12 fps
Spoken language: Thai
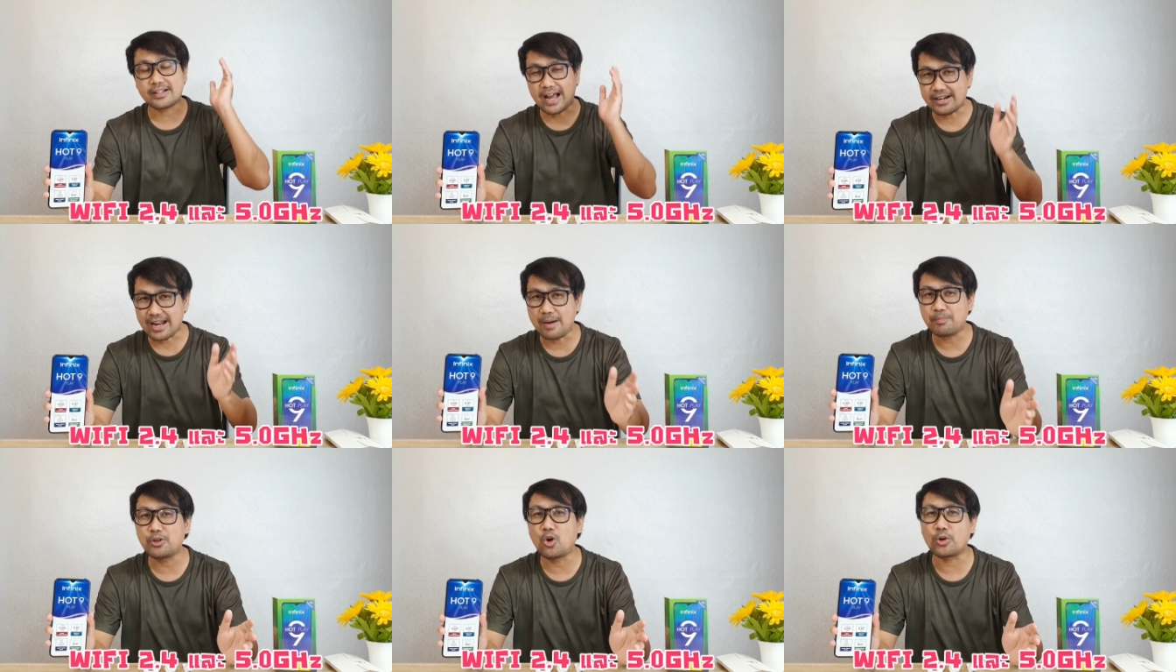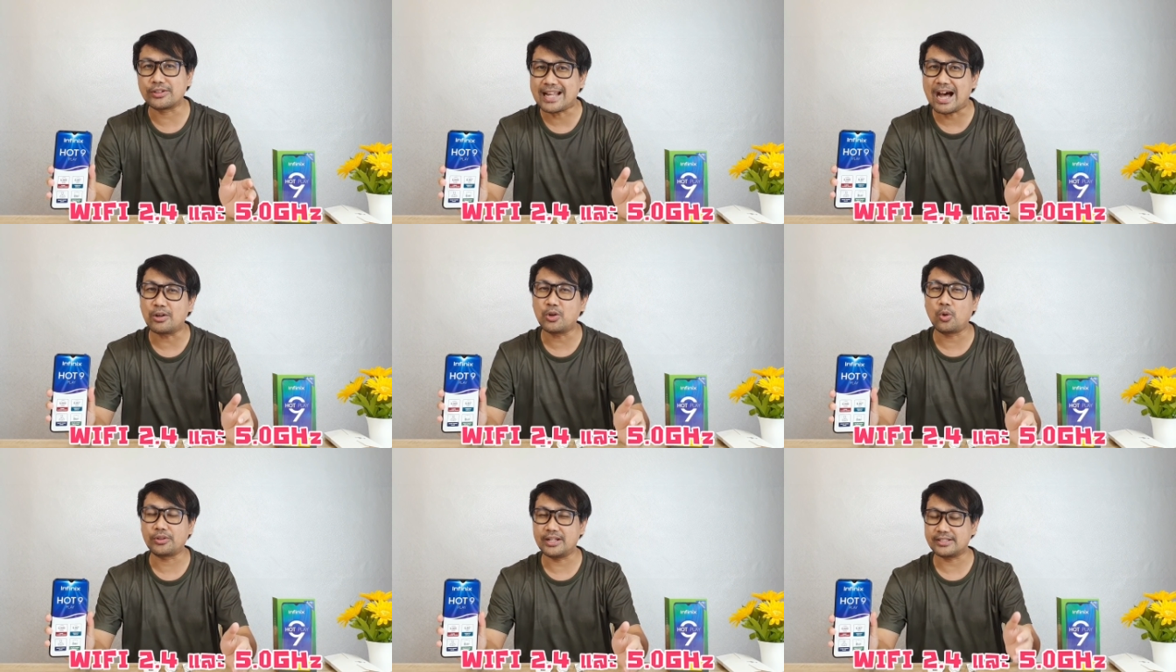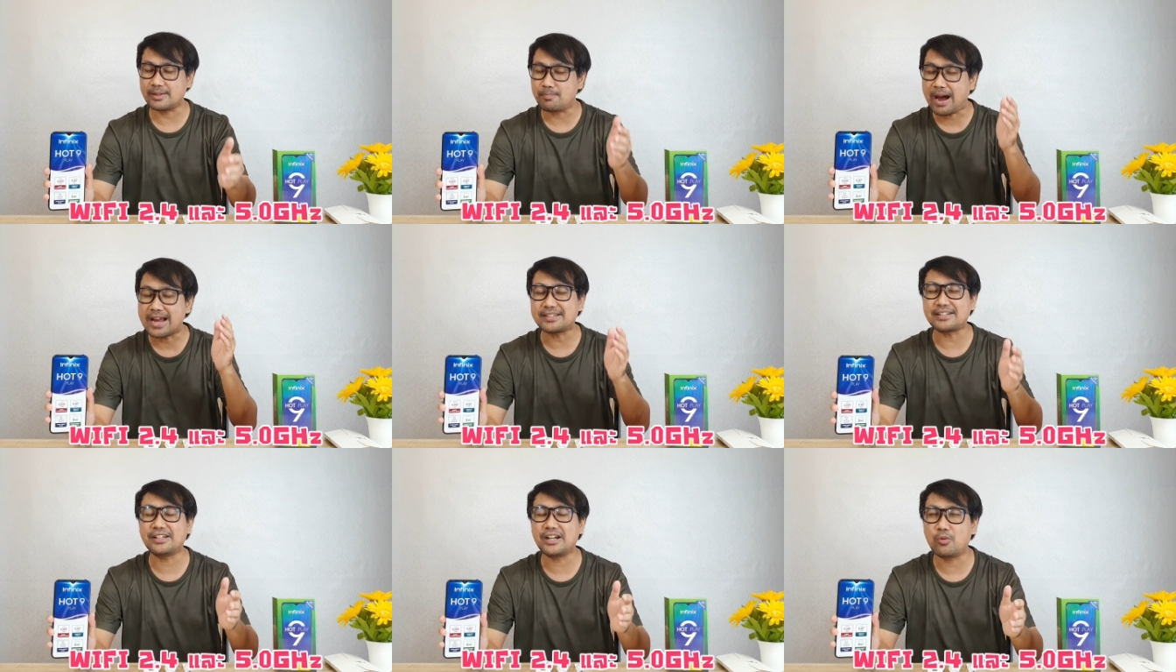การอัปโหลดดาวน์โหลดเนี่ยสบาย
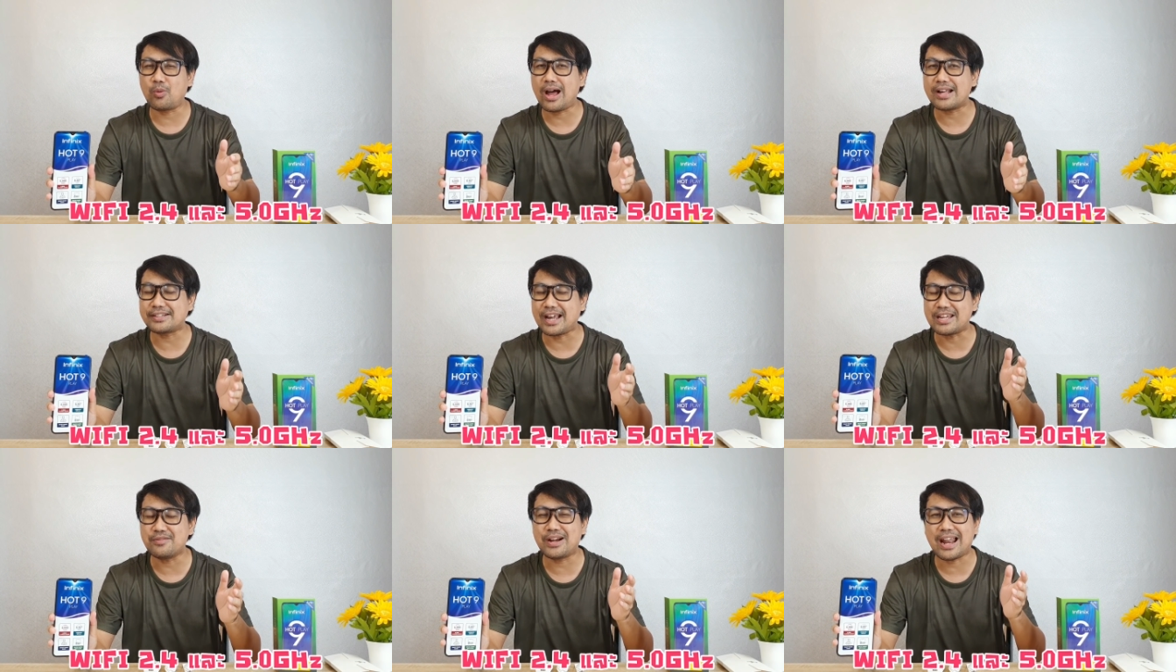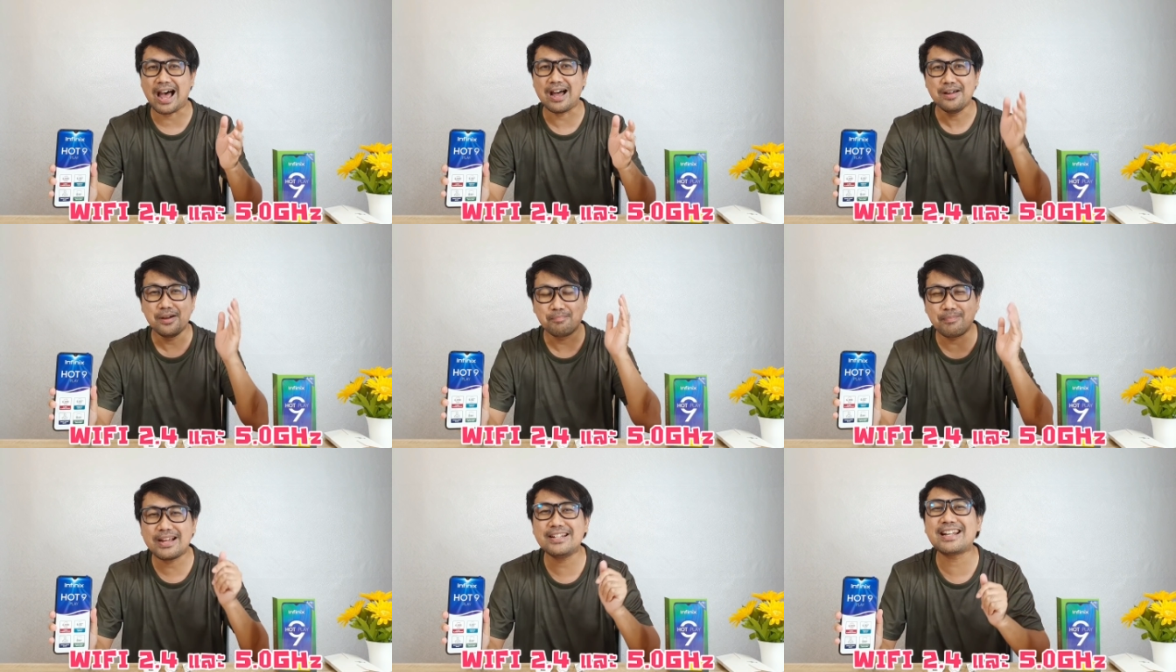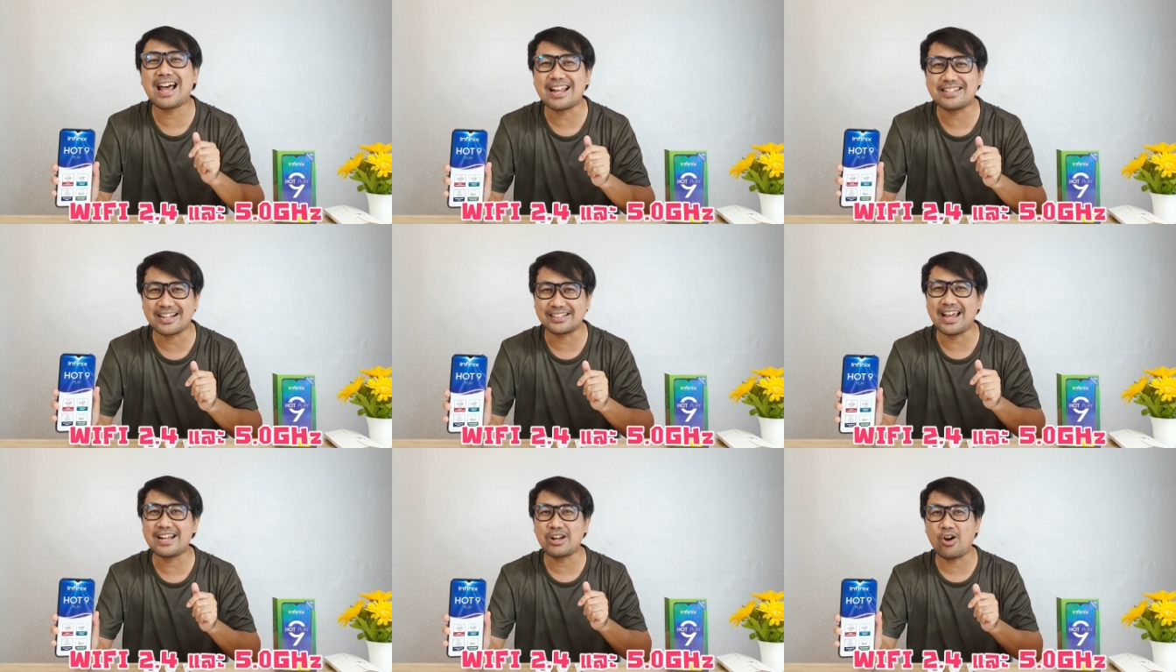ใจได้เลยว่าใช้เวลาไม่นานอย่า
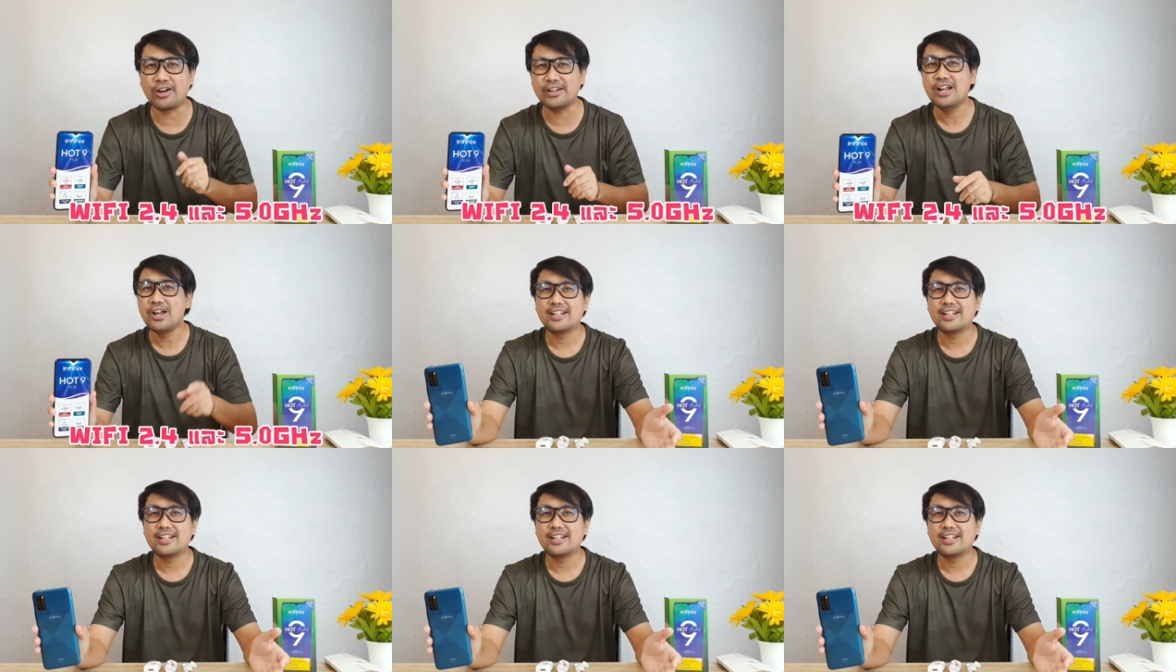งแน่นอน